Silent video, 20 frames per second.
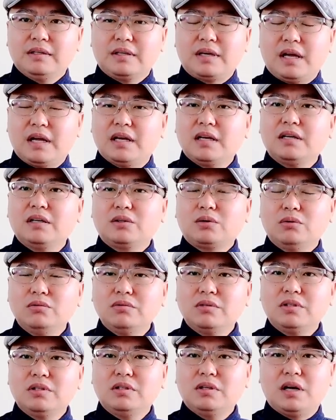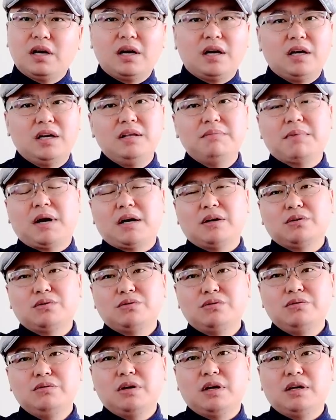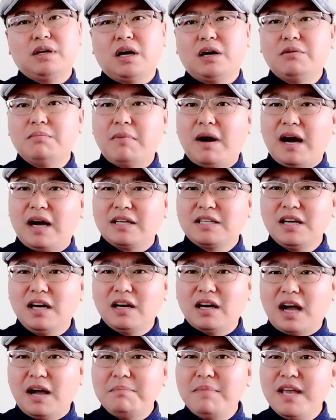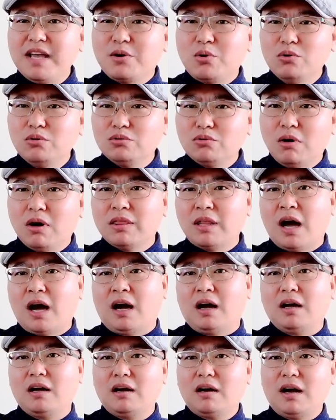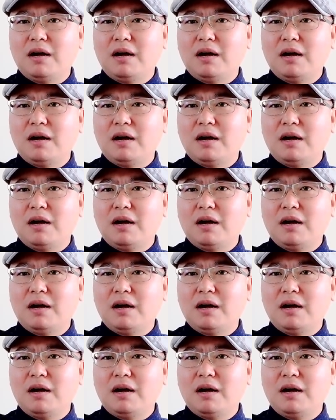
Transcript: 给了个通知啊，立马就去了，然后马上还没工作呢，